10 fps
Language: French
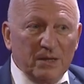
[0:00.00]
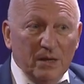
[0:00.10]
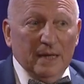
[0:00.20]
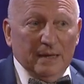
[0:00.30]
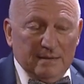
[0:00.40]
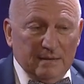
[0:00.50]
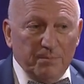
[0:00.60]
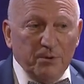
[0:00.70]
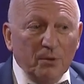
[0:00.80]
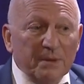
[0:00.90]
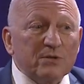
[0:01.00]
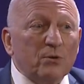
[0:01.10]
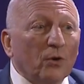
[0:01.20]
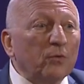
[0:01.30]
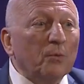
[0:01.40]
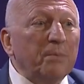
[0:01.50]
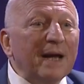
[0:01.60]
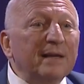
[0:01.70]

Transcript: Alors, c'est important parce que lorsqu'on parle